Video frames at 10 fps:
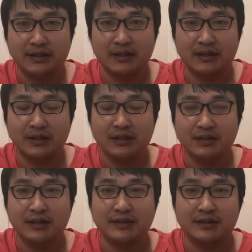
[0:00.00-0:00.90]
啊，
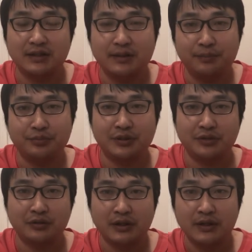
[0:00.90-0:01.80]
下次让他补
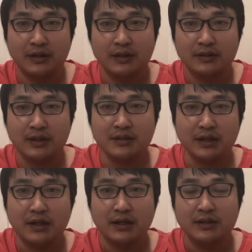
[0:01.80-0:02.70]
上去。但
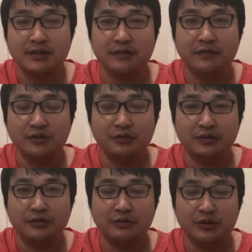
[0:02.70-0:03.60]
是警方就
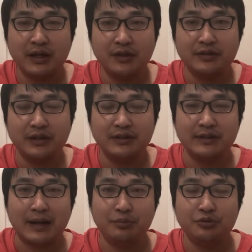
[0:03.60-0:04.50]
看到杨家
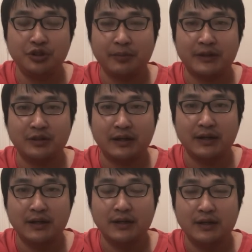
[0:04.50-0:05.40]
拿不出车牌照
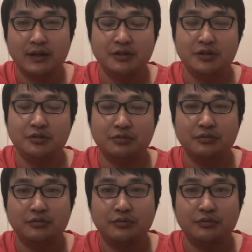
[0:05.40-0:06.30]
呢，就
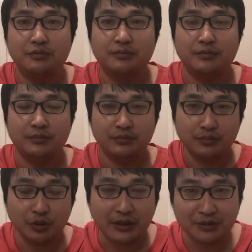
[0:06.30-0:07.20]

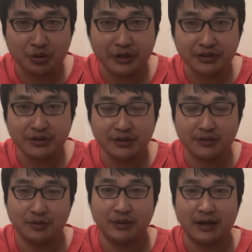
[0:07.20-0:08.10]
对他全身进
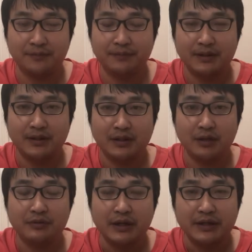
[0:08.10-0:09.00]
行搜查，
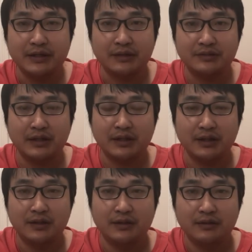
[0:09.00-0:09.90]
然后杨家
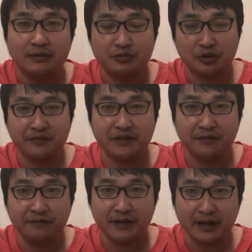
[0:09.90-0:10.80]
呢觉得非
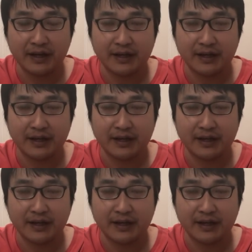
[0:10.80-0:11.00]
常愤慨，